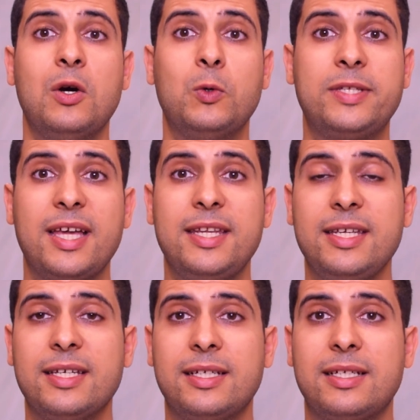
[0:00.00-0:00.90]

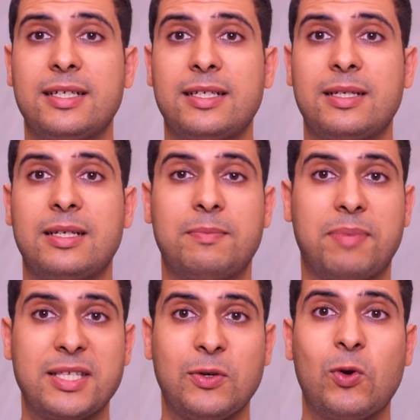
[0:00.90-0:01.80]
وثاني آه
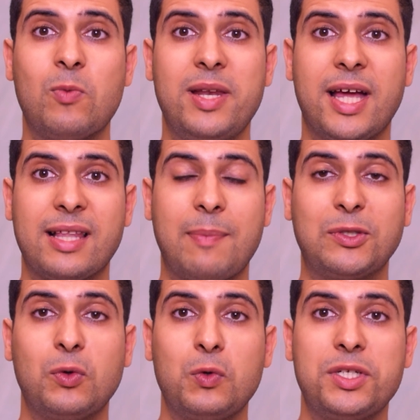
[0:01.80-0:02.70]
بغيت نقول لكم باللي هاد
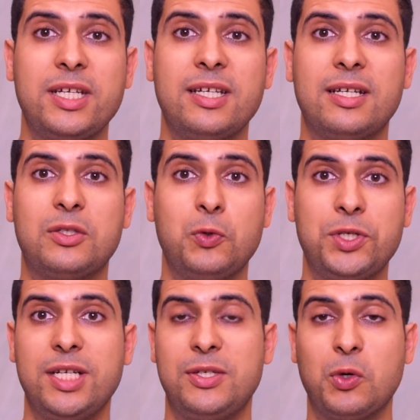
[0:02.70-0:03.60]
لاباثولوجي
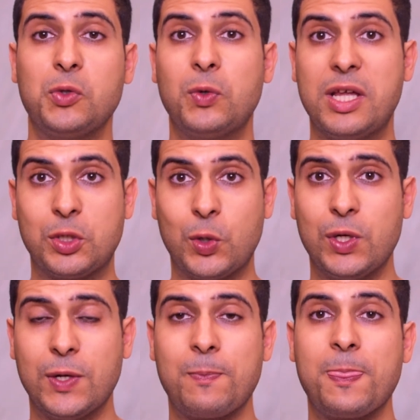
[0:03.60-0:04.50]
توشي سورتو لي
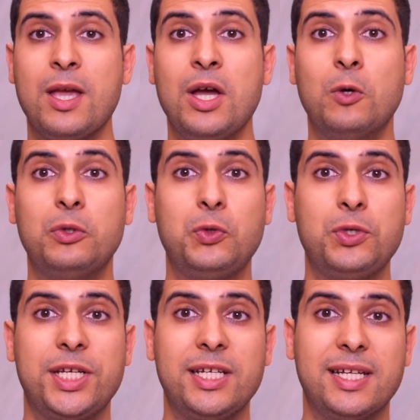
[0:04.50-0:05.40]
جون
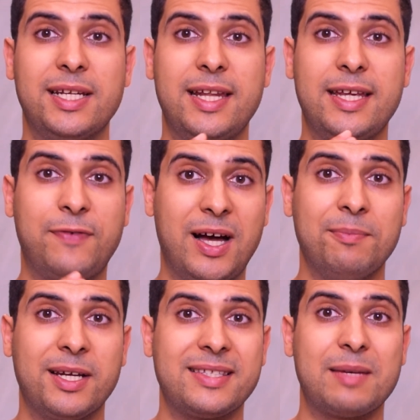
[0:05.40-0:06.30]
وتوشي لي فام
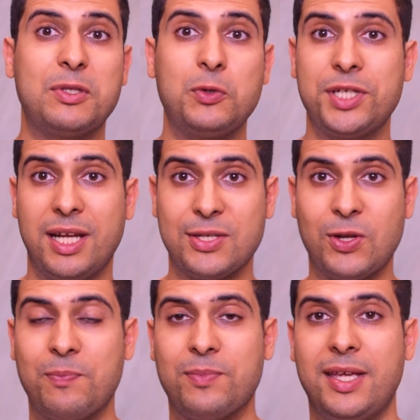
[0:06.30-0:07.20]
اكثر ما توشي لي
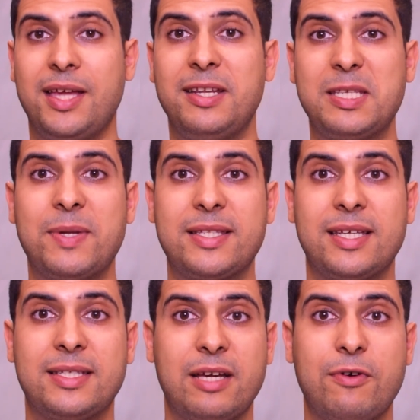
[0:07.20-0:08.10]
زوم يعني نسبه
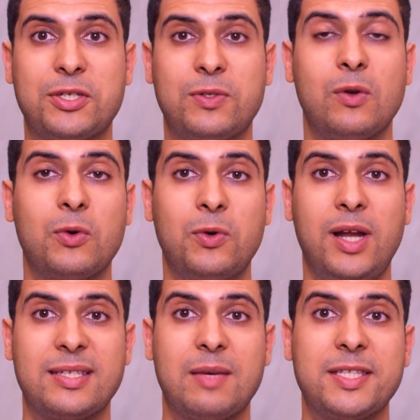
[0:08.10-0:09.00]
التواجد القولون
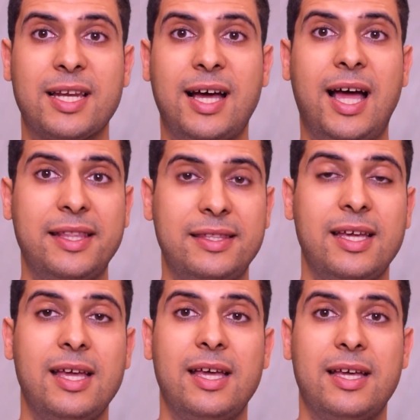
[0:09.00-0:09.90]
العصبي تلقاه عند
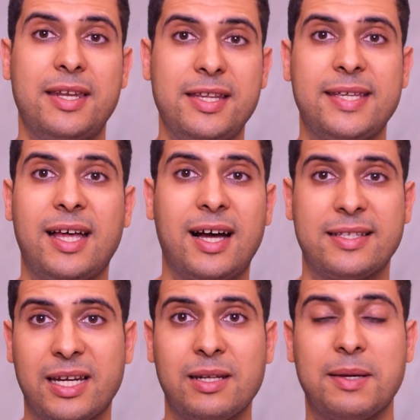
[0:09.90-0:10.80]
النساء
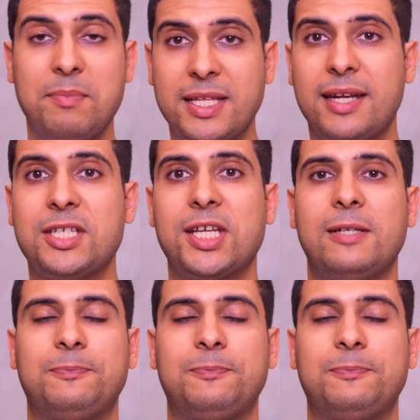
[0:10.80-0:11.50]
اكثر من الرجال